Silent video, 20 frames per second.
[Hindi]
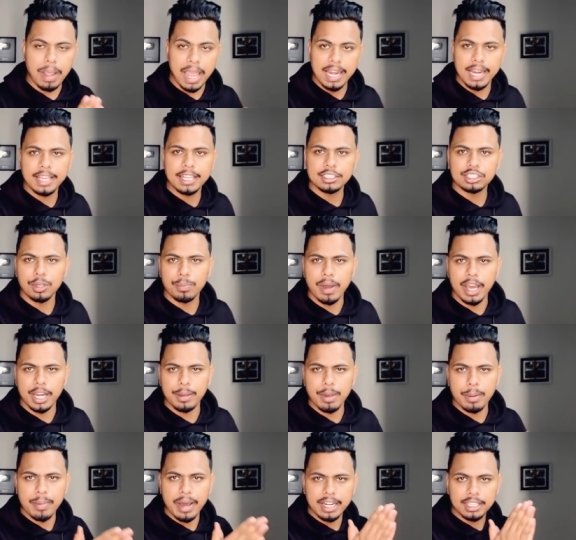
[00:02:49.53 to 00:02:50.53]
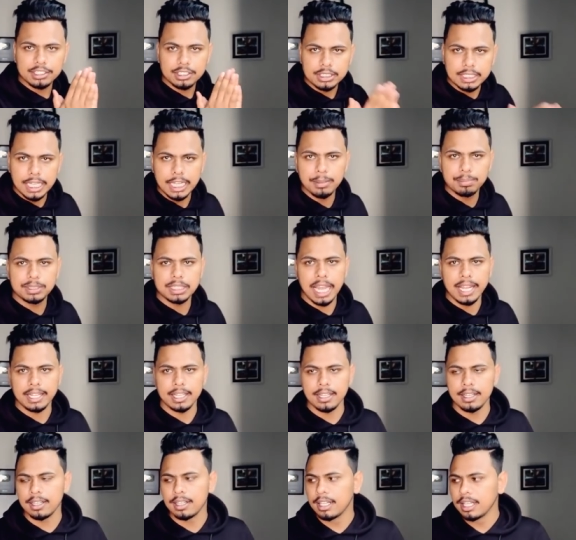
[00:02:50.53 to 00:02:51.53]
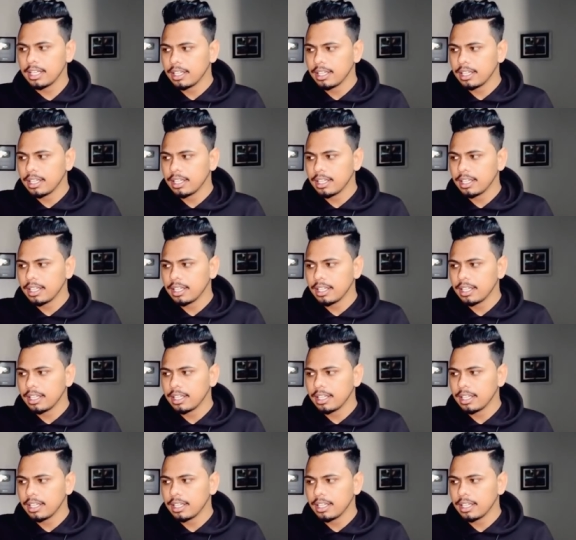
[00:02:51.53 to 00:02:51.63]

पहले के ज़माने में हमारी स्लीप साइकिल